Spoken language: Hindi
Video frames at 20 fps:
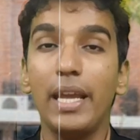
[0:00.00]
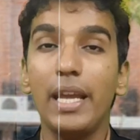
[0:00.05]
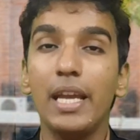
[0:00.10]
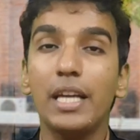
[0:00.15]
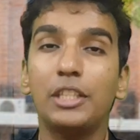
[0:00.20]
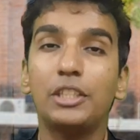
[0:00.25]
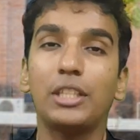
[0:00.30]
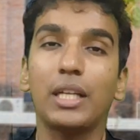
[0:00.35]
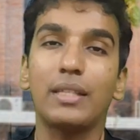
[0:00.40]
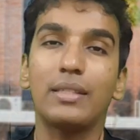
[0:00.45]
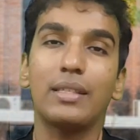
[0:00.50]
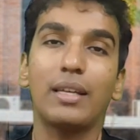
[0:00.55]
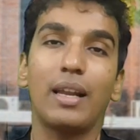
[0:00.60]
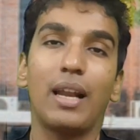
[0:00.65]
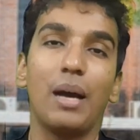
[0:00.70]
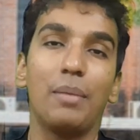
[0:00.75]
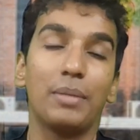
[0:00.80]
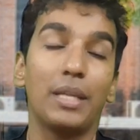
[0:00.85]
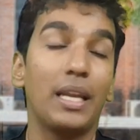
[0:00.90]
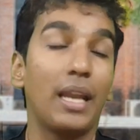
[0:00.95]
एक शख्स का
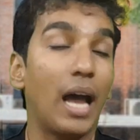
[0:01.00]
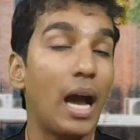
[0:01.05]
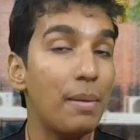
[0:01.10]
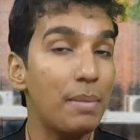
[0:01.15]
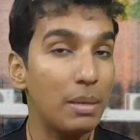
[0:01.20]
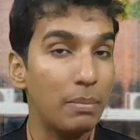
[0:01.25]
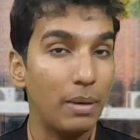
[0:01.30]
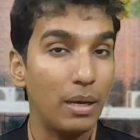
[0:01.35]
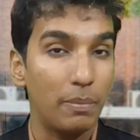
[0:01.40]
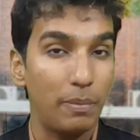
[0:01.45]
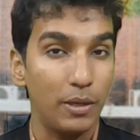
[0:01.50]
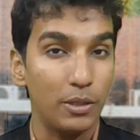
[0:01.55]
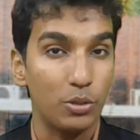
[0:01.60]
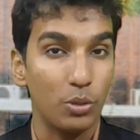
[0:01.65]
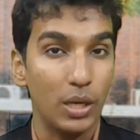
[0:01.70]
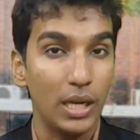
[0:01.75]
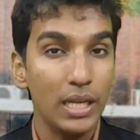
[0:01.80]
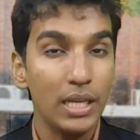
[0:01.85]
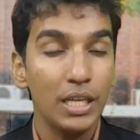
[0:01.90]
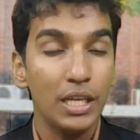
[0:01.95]
नाम था नाम एक बार फिर
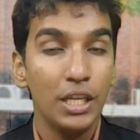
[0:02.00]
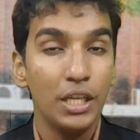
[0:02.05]
सुने